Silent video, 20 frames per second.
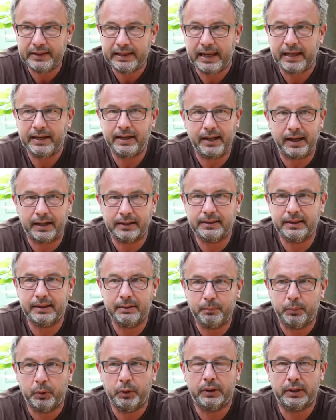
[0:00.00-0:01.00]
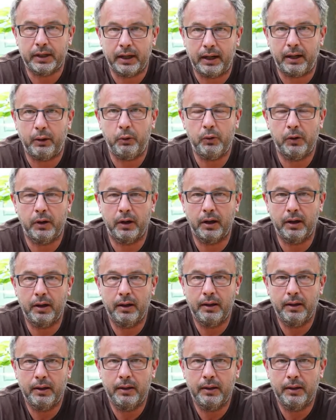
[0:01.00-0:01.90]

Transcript: wie jeder andere Bürger auch.